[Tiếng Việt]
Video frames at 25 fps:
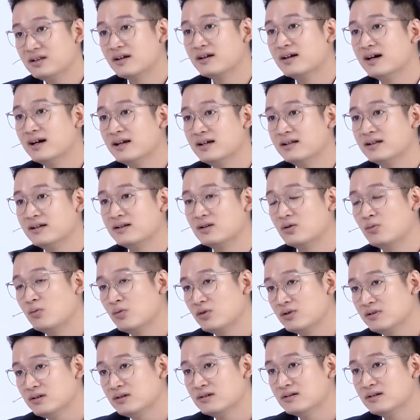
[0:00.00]
tới đây thì tôi
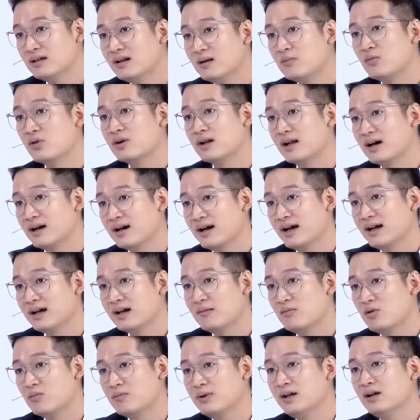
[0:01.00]
rất là muốn lắng nghe cái
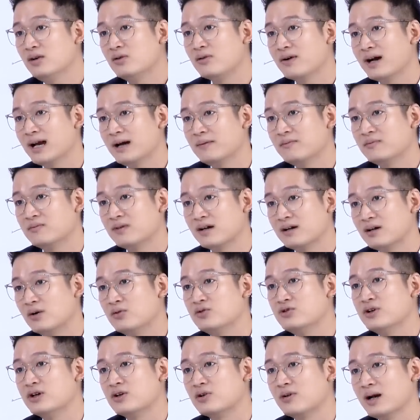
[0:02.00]
mục đích của em, cái câu
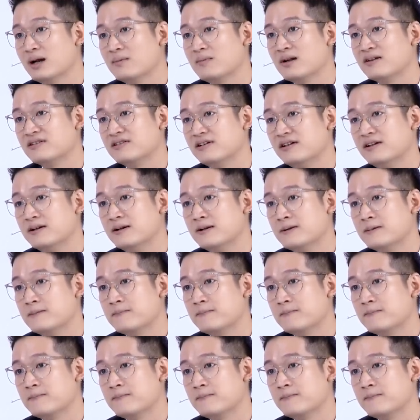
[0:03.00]
chuyện của em là gì?